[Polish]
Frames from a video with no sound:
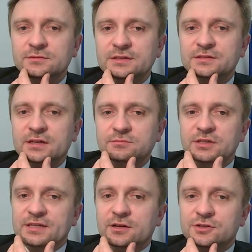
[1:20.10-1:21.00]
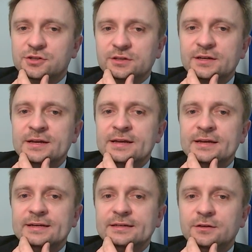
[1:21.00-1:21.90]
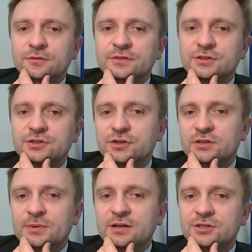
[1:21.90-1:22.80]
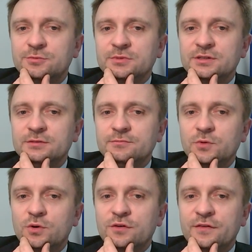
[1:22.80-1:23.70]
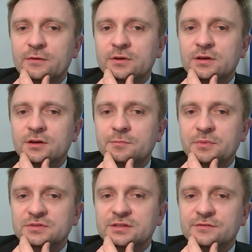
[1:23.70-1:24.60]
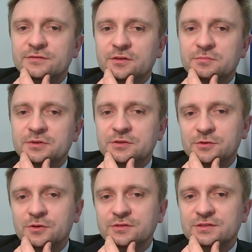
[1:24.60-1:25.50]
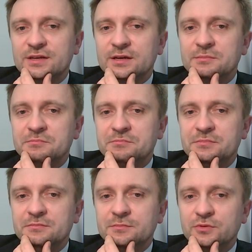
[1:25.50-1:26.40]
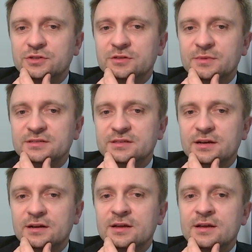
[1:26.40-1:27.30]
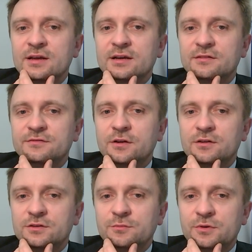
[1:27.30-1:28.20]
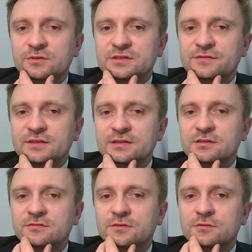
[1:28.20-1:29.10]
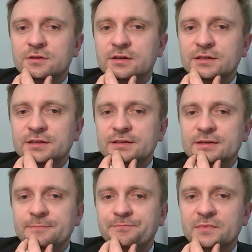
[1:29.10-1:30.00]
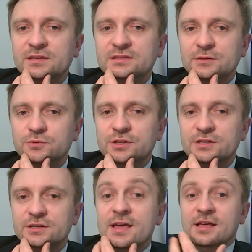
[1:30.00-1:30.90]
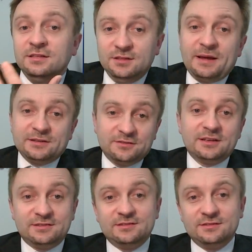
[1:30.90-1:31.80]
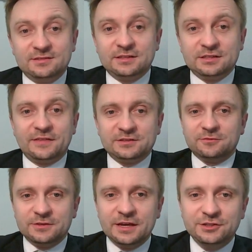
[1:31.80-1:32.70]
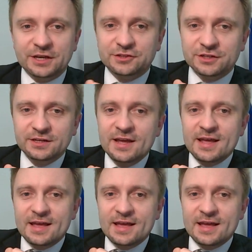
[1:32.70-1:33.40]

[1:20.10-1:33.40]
e, jest niezagrożony. E, również dziś odebraliśmy uchwały pozytywnie opiniujące budżet miasta, wieloletnią prognozę finansową i mm, zadłużenie, co bardzo nas satysfakcjonuje i cieszy.